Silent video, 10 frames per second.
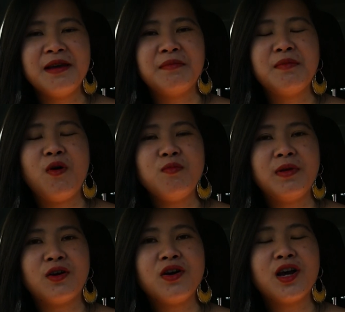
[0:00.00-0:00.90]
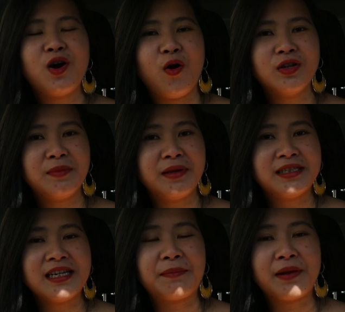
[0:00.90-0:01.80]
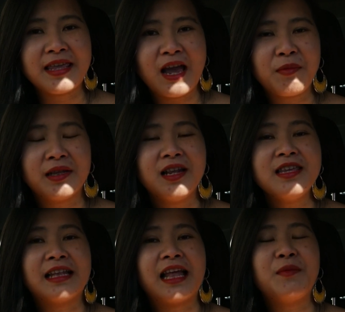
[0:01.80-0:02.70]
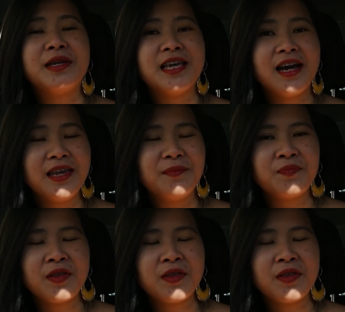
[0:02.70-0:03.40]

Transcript: mai mốt mình có cơ hội thì mình sẽ gặp lại nhau, mày tới nhà tao mày chơi,